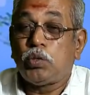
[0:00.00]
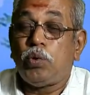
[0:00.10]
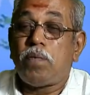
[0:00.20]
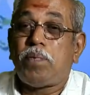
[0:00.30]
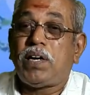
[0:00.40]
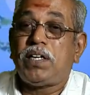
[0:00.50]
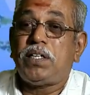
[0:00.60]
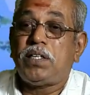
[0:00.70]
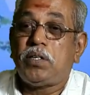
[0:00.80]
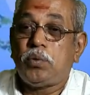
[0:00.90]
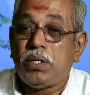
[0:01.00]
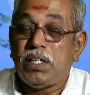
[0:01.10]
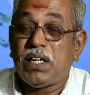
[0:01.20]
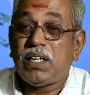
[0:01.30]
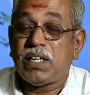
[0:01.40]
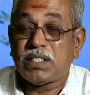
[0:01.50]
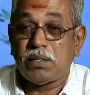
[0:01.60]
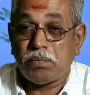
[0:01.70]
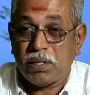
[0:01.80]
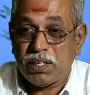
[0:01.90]
தோற்பாக இருக்கக்கூடிய
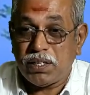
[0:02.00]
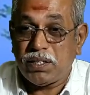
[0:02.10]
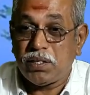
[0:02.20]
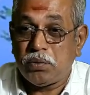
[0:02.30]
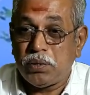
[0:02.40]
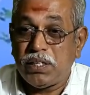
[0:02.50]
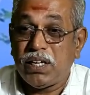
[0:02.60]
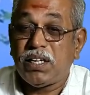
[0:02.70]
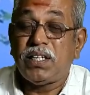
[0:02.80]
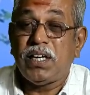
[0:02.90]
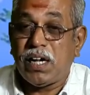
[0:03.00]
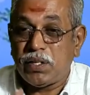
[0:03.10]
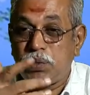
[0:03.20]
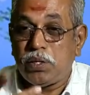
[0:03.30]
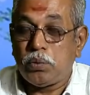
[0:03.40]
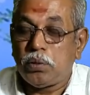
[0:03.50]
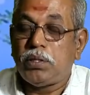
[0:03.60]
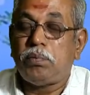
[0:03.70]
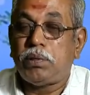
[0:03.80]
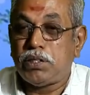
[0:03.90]
கசப்பாக இருக்கக்கூடிய அதனுடைய
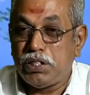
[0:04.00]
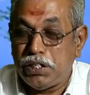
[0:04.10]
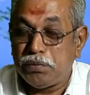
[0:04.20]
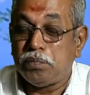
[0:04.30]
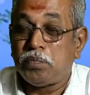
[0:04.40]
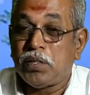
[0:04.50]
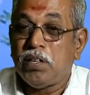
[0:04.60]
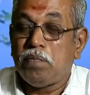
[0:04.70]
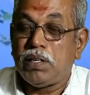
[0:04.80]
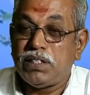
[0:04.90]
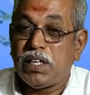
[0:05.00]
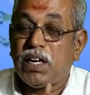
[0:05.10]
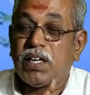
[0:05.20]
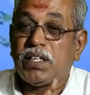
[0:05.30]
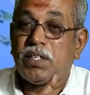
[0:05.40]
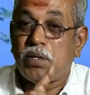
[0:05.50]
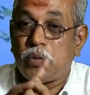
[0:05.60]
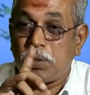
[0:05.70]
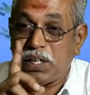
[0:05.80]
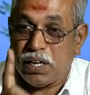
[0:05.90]
குருத்து பகுதியும் மஞ்சளாக
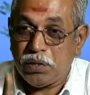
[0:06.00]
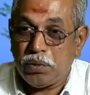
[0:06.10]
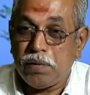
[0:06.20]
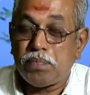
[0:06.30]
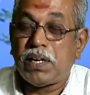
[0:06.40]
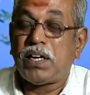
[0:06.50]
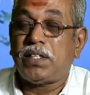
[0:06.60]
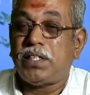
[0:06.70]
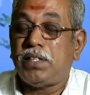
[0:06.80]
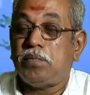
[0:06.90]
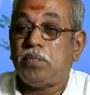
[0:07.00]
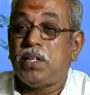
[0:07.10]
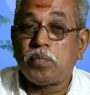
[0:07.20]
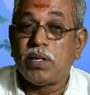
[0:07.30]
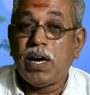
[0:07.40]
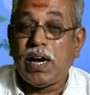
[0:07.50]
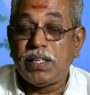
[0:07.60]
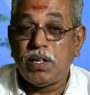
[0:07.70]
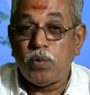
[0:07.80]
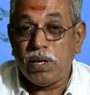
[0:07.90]
இருக்கக்கூடிய அதனுடைய படலத்தையும்
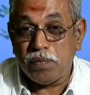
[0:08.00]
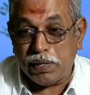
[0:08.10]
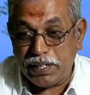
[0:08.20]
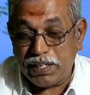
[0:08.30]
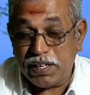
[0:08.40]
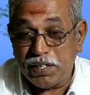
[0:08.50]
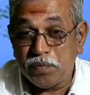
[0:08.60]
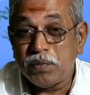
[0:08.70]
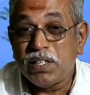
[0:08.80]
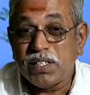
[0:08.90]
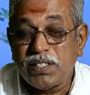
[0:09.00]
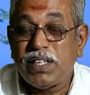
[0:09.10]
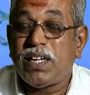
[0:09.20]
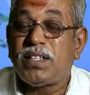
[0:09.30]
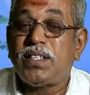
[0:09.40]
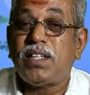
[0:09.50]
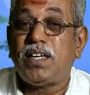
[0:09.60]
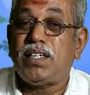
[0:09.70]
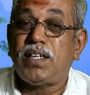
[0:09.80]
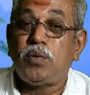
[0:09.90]
அதில் உள்ள மணிகளையும் சேர்த்து
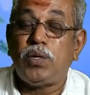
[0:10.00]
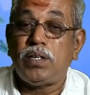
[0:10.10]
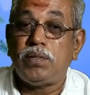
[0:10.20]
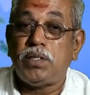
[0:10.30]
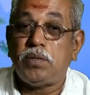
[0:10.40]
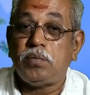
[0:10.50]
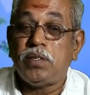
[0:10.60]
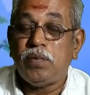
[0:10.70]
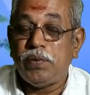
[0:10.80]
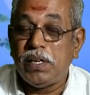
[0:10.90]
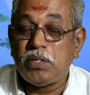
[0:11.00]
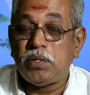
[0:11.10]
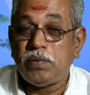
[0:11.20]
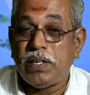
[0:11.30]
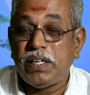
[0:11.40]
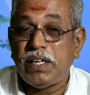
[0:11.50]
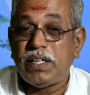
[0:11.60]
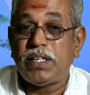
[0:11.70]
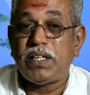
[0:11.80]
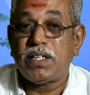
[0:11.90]
தான் நீங்கள் உண்ண வேண்டும் வெளிக்கு வெளியே
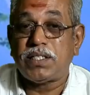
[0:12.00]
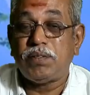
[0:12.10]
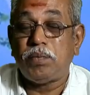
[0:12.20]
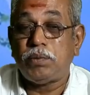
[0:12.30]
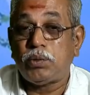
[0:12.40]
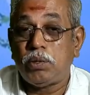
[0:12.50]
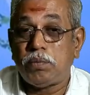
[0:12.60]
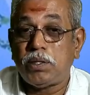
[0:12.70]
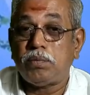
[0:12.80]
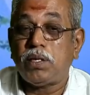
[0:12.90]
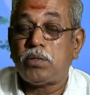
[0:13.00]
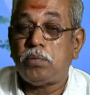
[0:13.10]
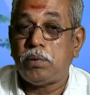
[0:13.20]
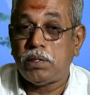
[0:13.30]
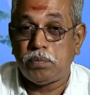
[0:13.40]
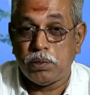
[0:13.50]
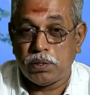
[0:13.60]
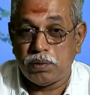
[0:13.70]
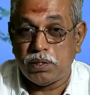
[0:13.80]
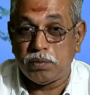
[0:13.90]
இருக்கின்ற சிவப்பு தோல் மட்டும்தான் குப்பைக்கு போக
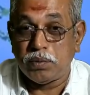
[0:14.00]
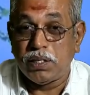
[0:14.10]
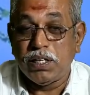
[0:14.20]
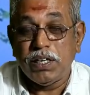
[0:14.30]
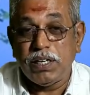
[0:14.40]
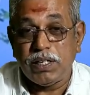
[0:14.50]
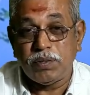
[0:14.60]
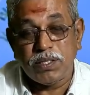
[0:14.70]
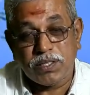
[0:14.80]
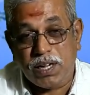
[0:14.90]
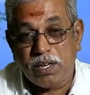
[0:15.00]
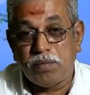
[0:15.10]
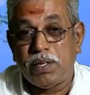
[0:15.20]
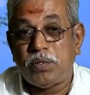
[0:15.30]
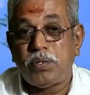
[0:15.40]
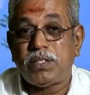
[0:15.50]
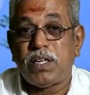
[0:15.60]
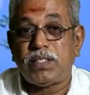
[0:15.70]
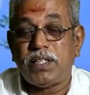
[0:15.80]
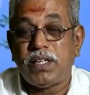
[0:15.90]
வேண்டும் நீங்கள் வந்து சாறு மாதிரி
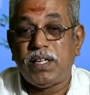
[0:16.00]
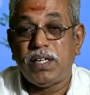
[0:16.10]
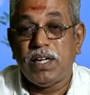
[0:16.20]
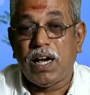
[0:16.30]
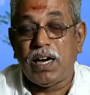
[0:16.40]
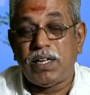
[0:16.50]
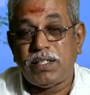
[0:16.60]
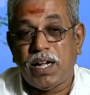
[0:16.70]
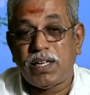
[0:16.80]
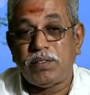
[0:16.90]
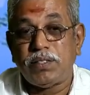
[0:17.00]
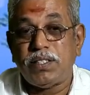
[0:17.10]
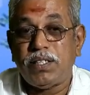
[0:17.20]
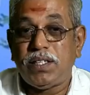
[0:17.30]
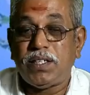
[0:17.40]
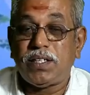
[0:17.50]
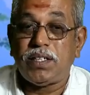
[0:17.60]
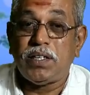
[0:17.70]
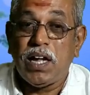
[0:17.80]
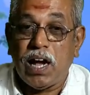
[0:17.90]
குடித்தாலும் சரி அல்லது அதை வந்து
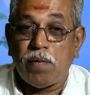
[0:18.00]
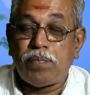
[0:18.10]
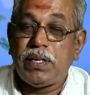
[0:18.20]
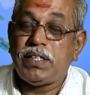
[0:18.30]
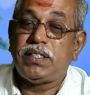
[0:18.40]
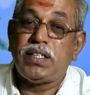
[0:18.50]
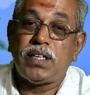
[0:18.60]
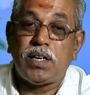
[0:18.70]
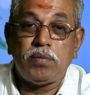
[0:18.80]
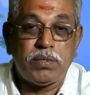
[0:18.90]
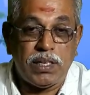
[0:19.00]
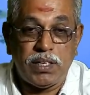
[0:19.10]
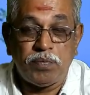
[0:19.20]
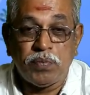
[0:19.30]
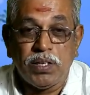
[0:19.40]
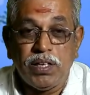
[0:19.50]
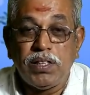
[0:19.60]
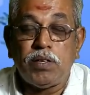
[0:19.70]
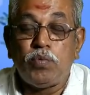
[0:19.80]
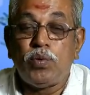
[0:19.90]
அப்படியே தின்றாலும் சரி
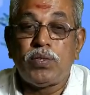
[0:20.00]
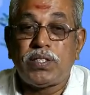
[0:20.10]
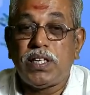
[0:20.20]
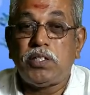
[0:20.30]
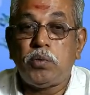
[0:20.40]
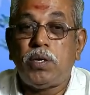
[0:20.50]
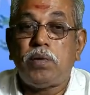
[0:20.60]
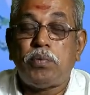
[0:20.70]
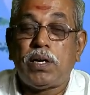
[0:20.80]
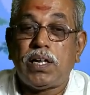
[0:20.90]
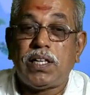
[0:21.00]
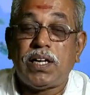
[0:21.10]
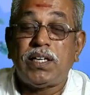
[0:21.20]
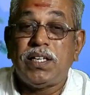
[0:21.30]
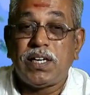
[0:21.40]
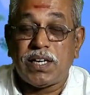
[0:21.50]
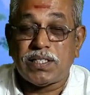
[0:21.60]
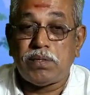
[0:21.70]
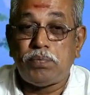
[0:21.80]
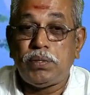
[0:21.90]
இந்த மூணும் சேர்ந்து உள்ளே போனால் தான்
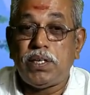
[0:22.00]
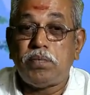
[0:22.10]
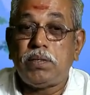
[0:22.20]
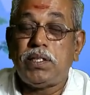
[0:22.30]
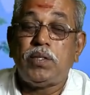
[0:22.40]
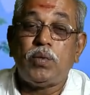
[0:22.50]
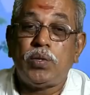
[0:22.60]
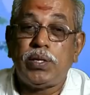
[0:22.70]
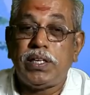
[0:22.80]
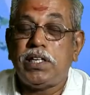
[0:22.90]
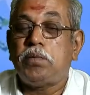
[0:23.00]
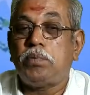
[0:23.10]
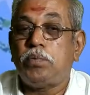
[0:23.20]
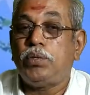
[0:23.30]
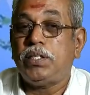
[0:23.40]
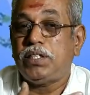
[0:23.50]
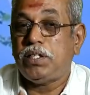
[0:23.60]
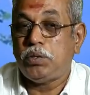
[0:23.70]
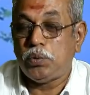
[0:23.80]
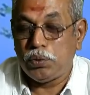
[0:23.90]
கசப்பு என்பது உங்களுடைய நெருப்பு பூதத்தை
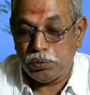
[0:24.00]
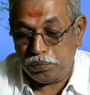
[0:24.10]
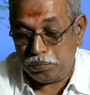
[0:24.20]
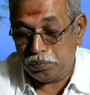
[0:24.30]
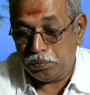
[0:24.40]
தூண்டும்